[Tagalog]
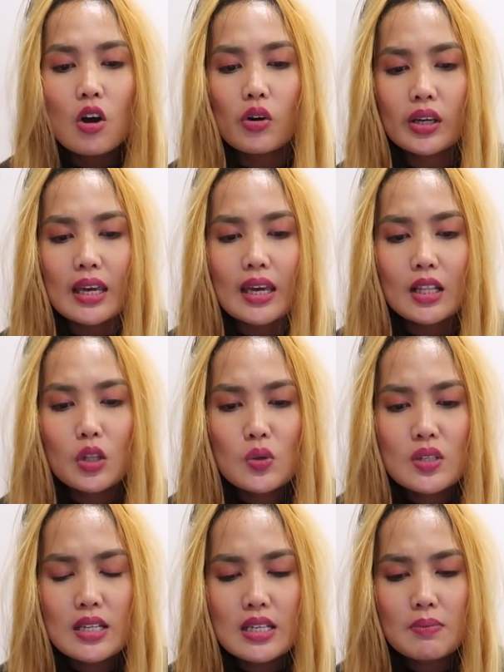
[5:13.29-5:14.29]
Okay,
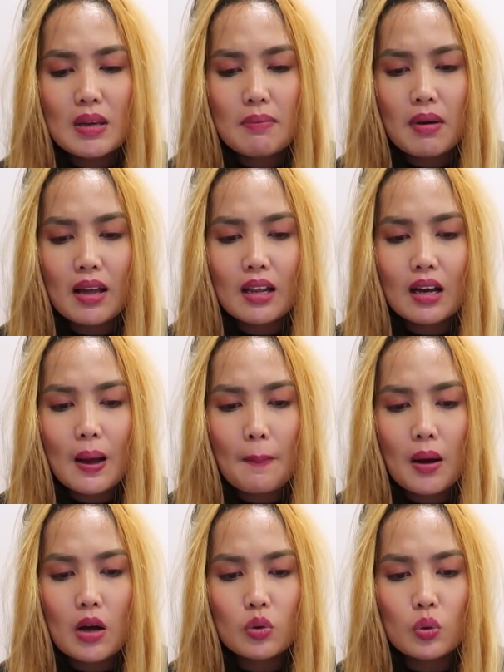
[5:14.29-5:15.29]
hello sis. May balak ka
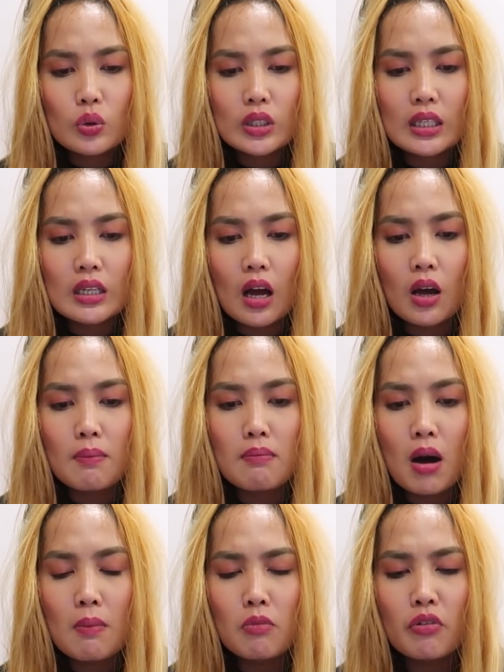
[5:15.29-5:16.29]
bang kunin na ang
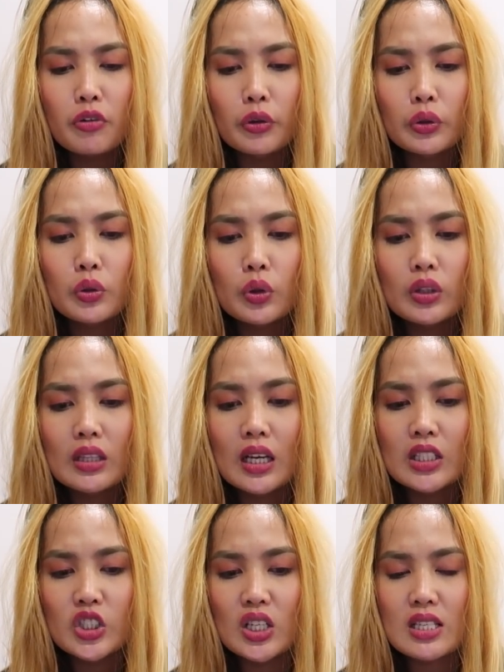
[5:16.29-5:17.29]
mom mo for good
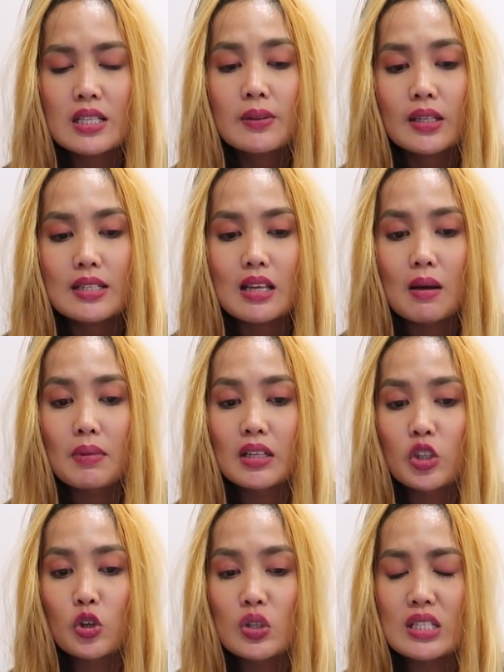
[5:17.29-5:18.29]
na dyan kasama
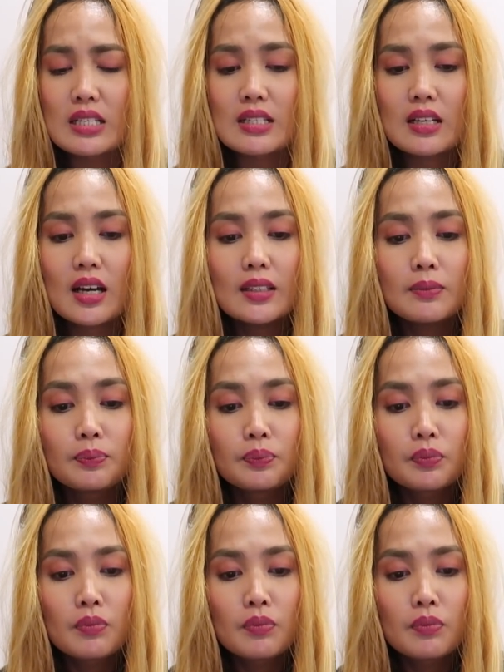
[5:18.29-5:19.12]
niyo sis Kat?